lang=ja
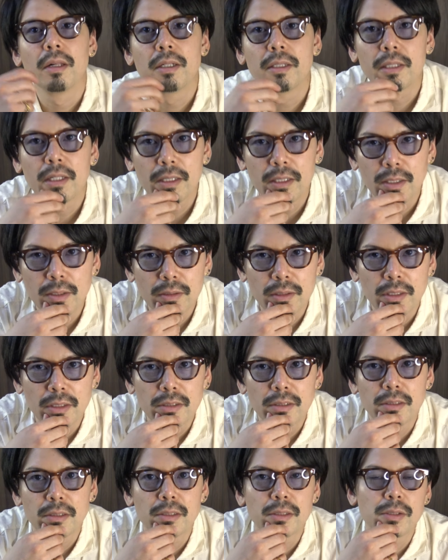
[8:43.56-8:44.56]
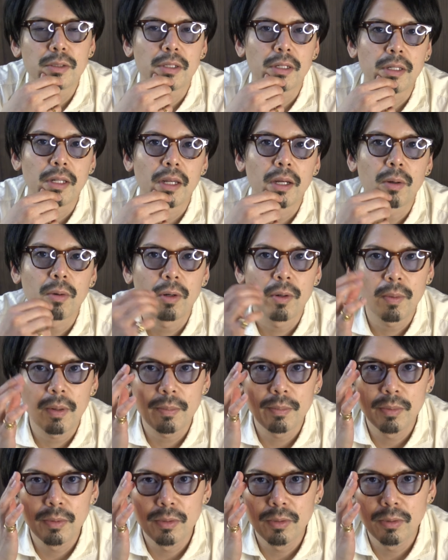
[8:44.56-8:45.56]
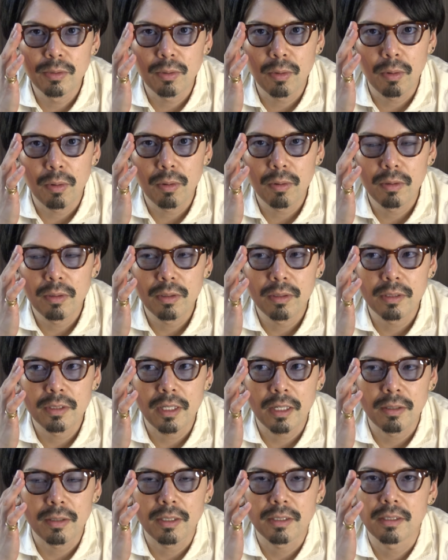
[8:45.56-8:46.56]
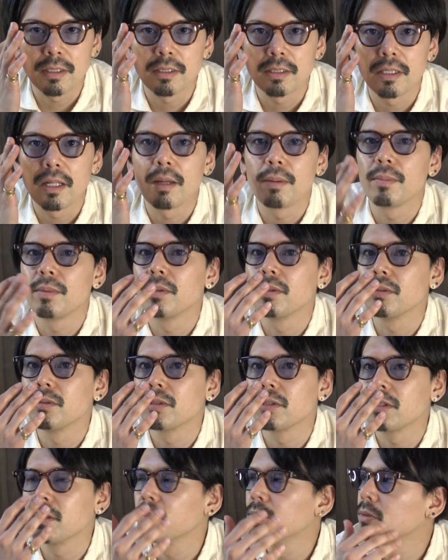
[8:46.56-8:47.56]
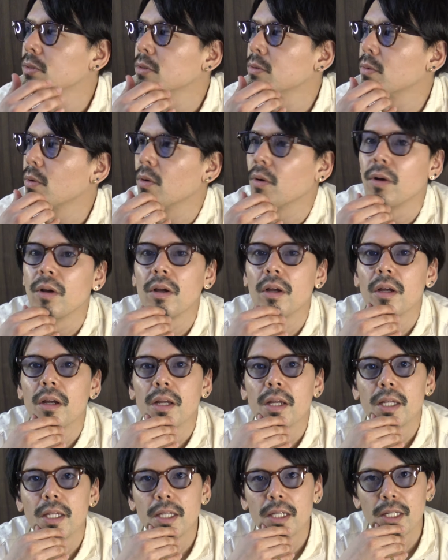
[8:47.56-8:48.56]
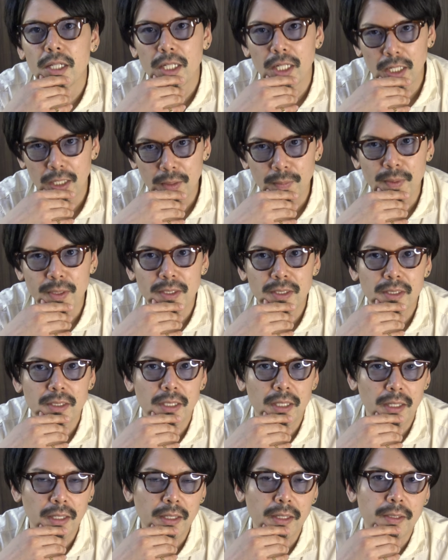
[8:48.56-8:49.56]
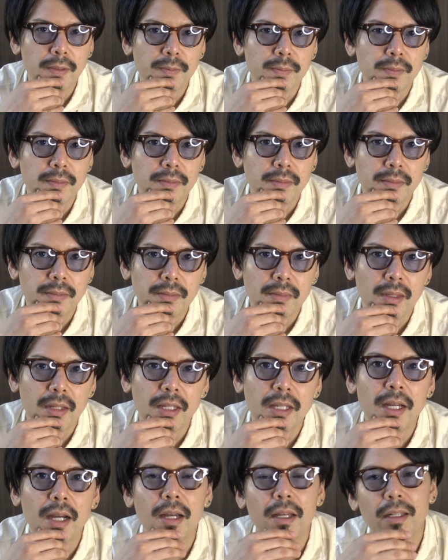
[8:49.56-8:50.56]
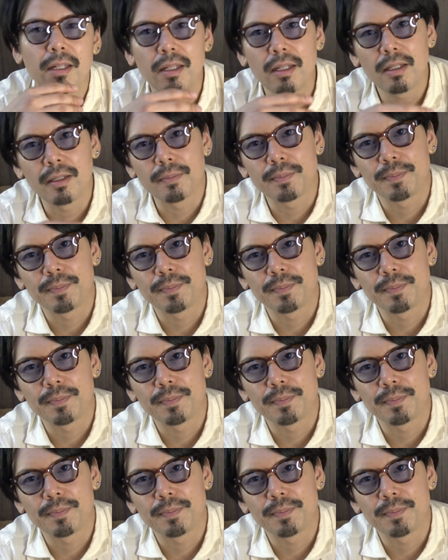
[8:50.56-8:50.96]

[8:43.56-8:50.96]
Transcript: うなってる感じですかねこれはブルーのサングラスですねブルー薄いブルーを入れてますはい意外に